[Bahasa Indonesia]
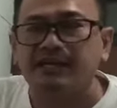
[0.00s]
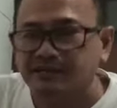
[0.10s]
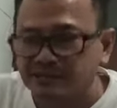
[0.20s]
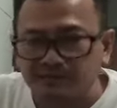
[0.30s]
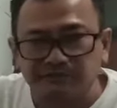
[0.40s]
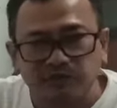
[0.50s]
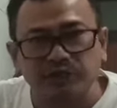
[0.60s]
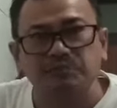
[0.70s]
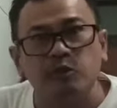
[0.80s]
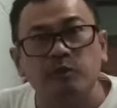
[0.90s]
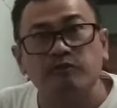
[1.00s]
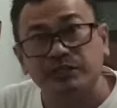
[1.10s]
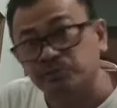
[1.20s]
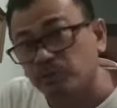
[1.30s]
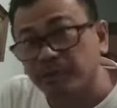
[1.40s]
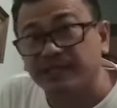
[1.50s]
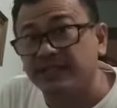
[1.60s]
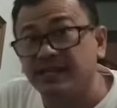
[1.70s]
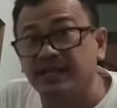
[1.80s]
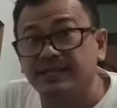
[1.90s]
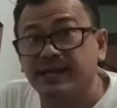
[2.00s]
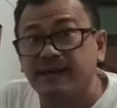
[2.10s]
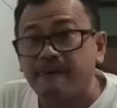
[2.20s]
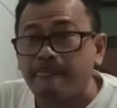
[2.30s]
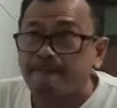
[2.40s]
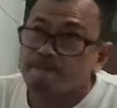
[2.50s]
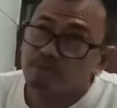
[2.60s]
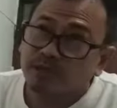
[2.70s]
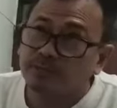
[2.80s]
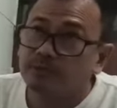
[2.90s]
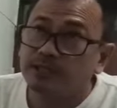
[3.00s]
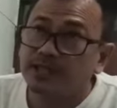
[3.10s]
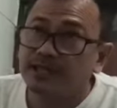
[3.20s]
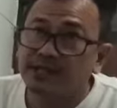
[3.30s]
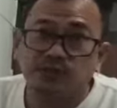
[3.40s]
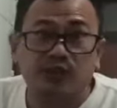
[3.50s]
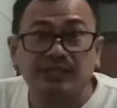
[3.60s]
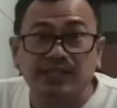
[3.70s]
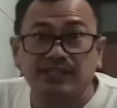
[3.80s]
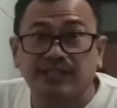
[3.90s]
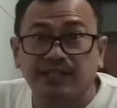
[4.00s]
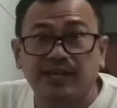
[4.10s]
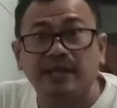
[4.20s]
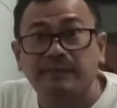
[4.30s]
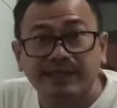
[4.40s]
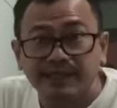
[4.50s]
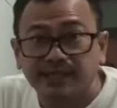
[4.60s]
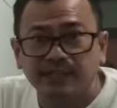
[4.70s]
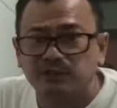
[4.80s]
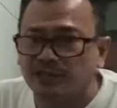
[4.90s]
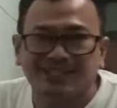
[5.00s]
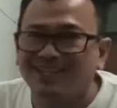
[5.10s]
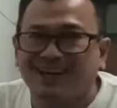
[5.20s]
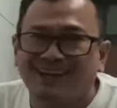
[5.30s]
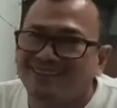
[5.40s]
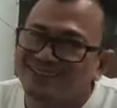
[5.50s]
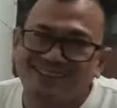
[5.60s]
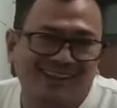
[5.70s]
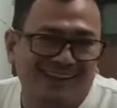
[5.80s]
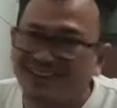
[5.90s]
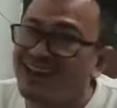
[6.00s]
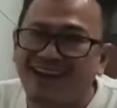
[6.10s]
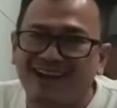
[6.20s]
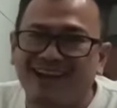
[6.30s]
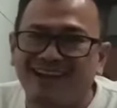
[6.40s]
uh, Facebook Facebook P3-nya, kemudian Astro Jaya Channel dari P3 juga tidak tidak hilang.